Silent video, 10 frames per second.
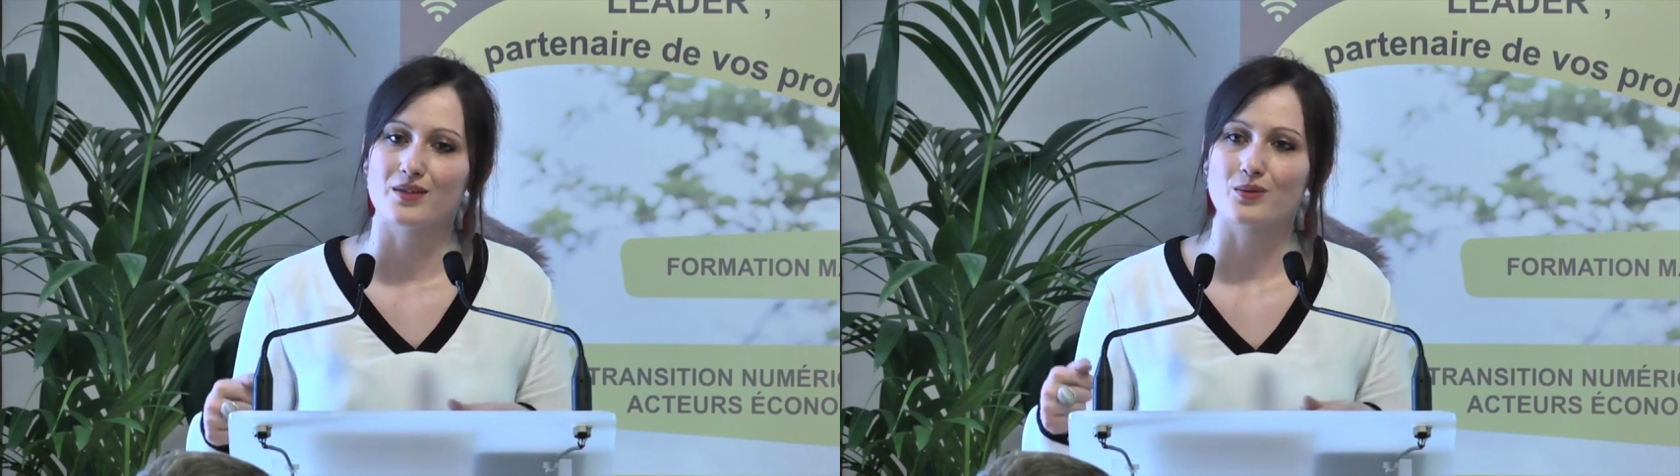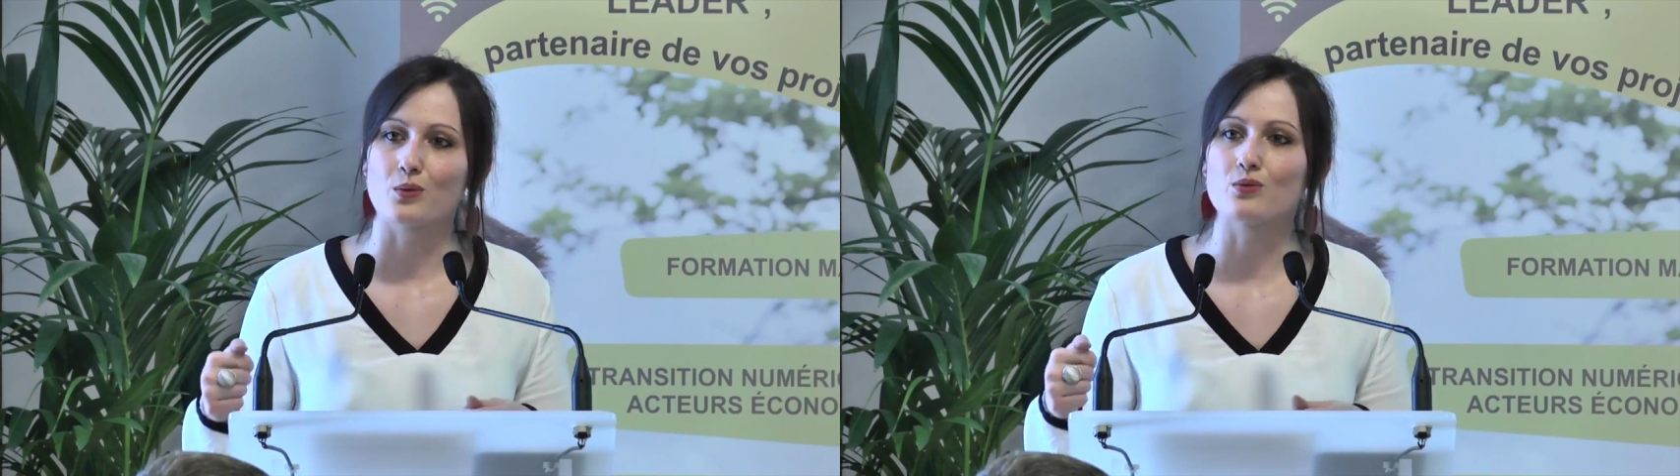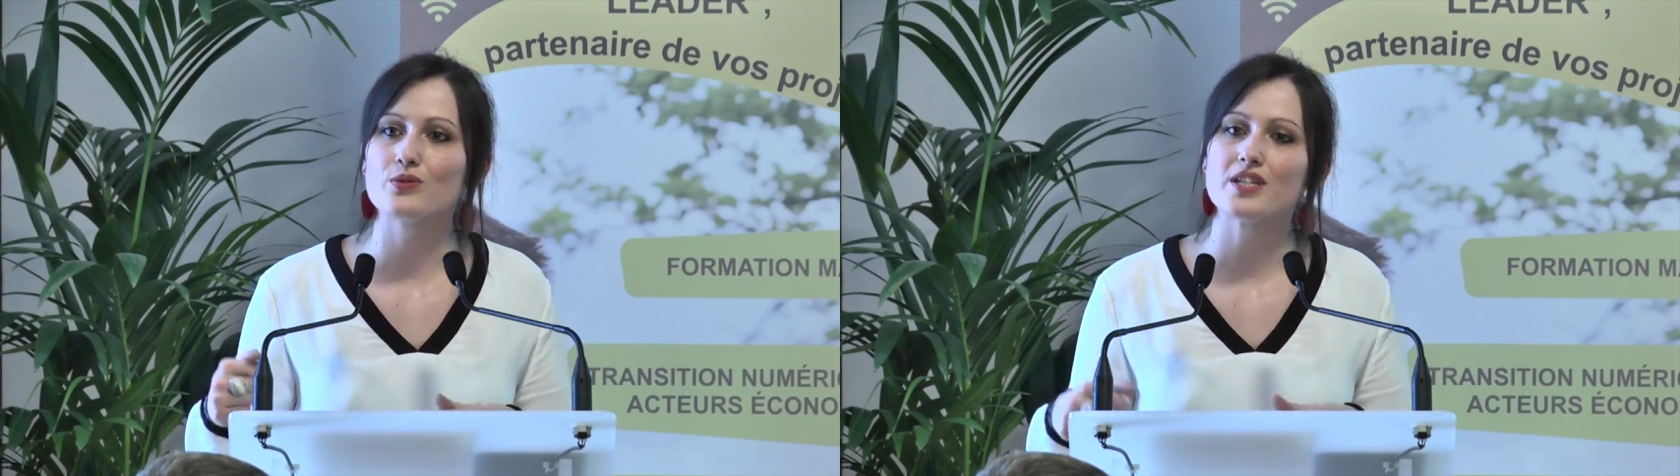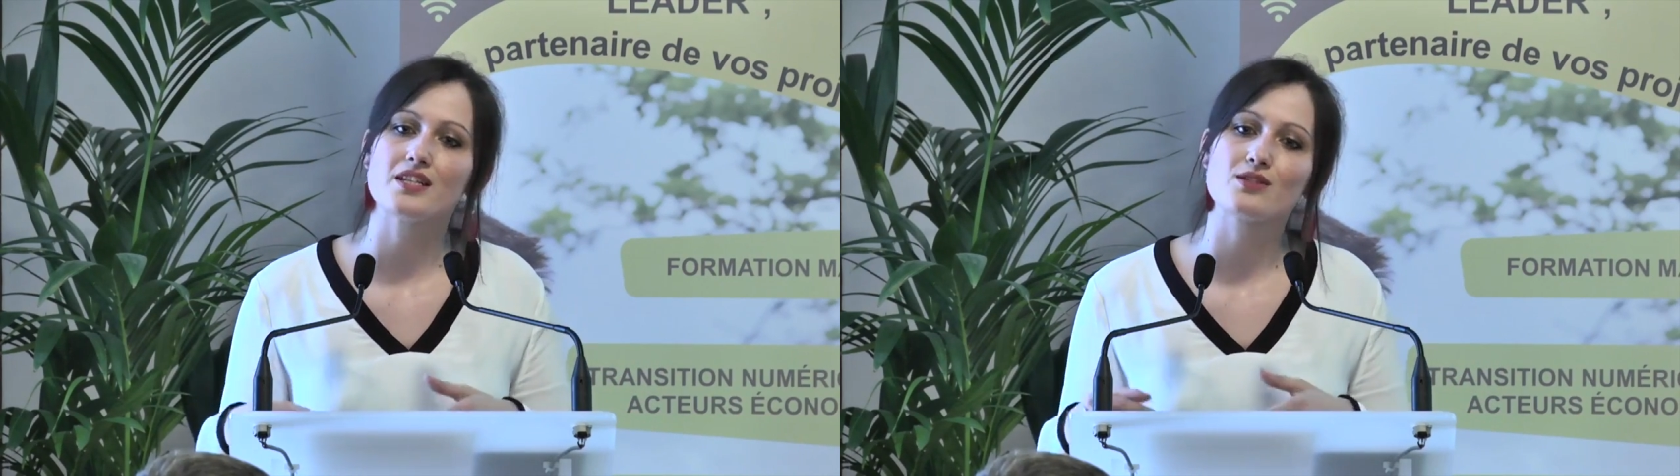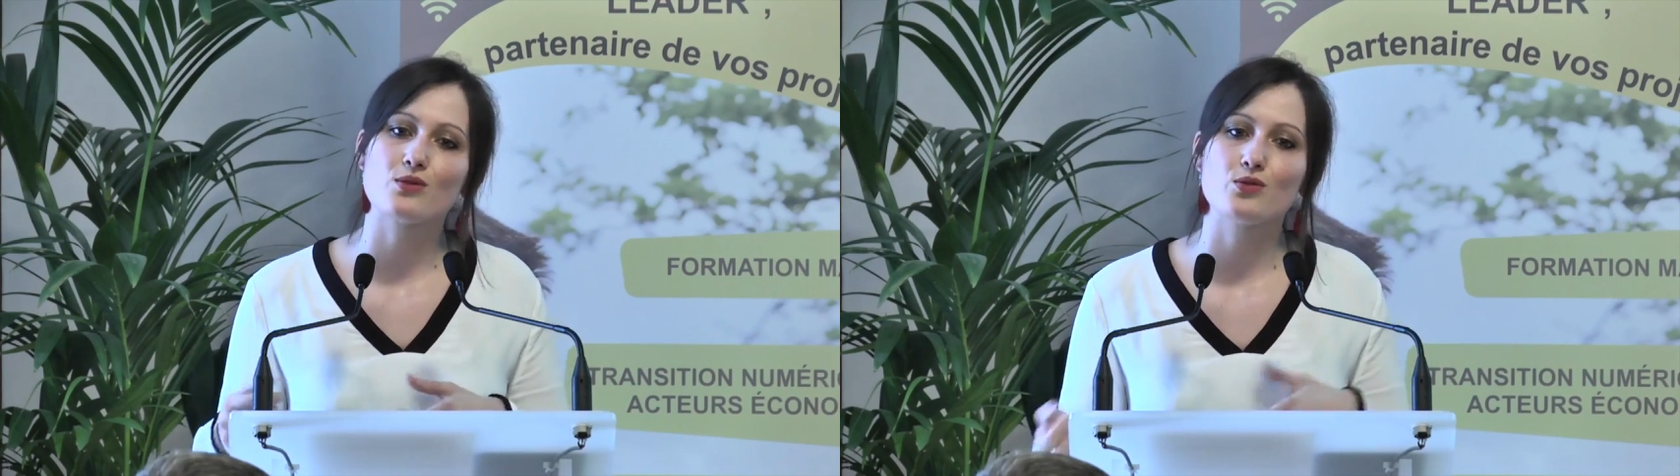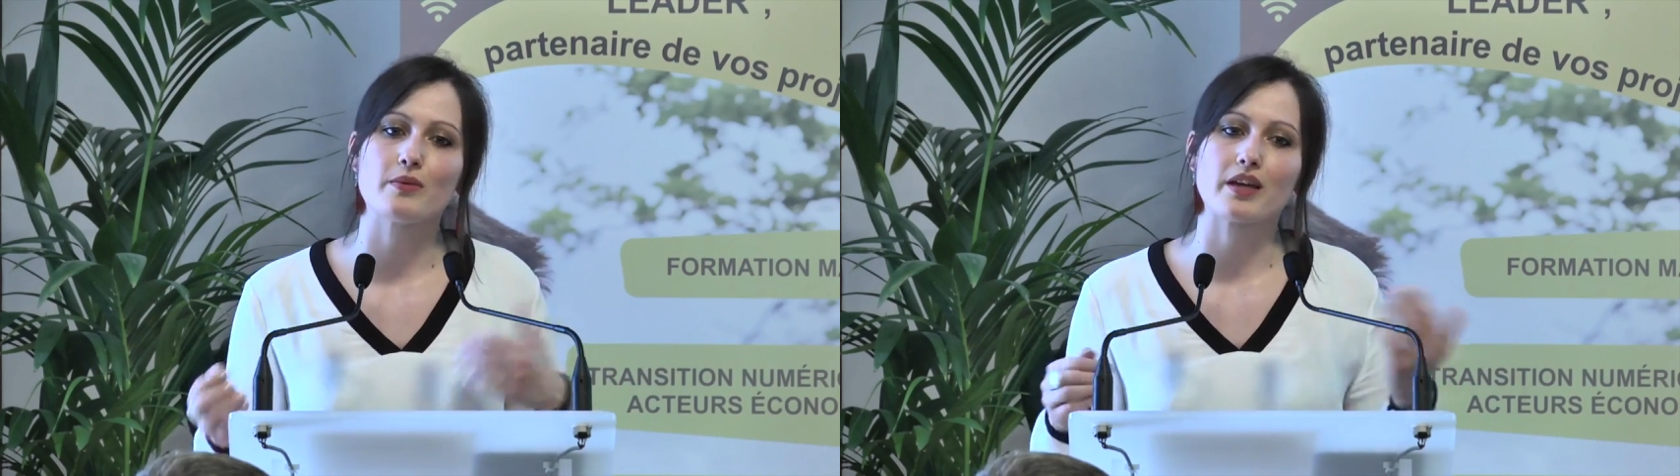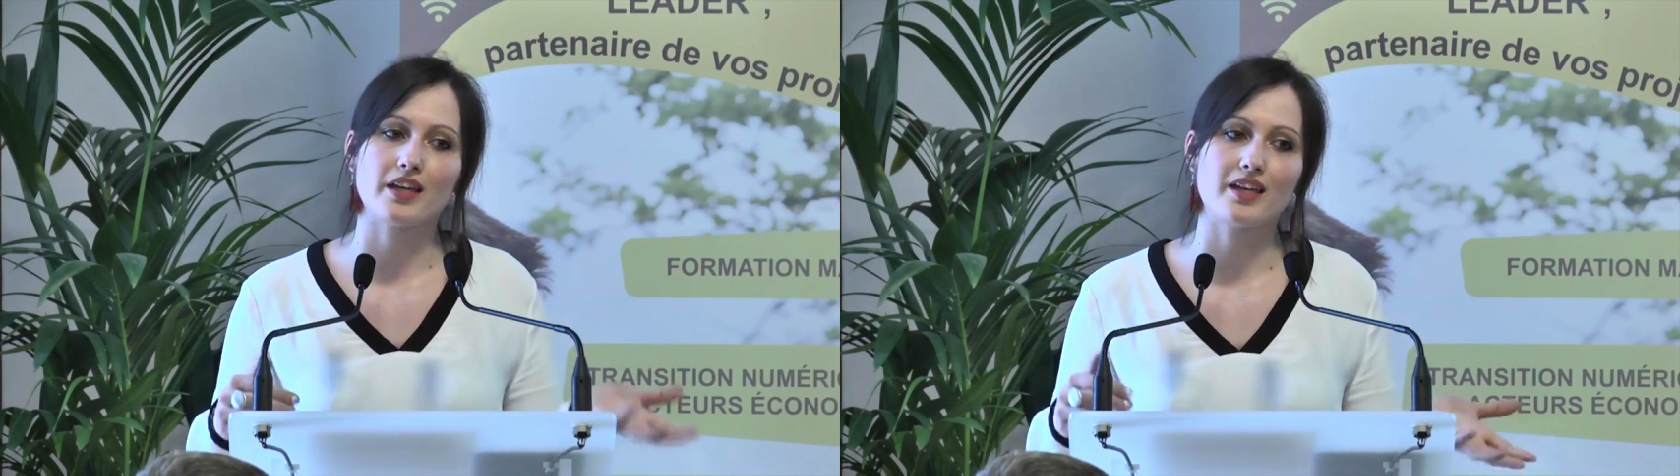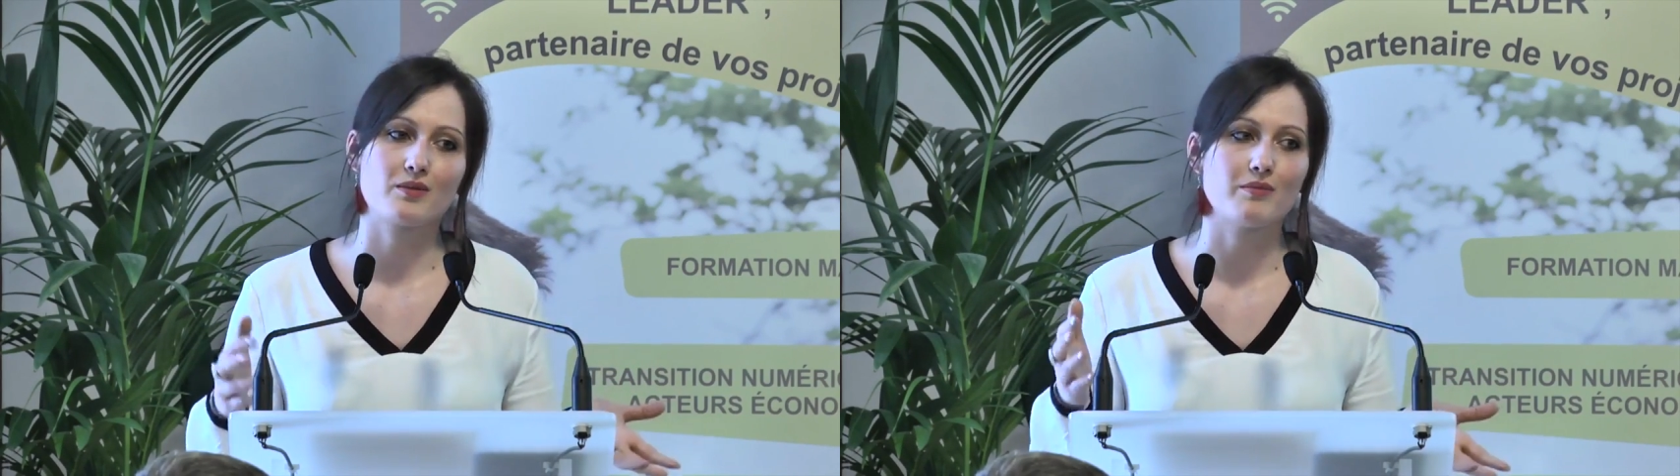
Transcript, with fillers: Donc on utilise le numérique,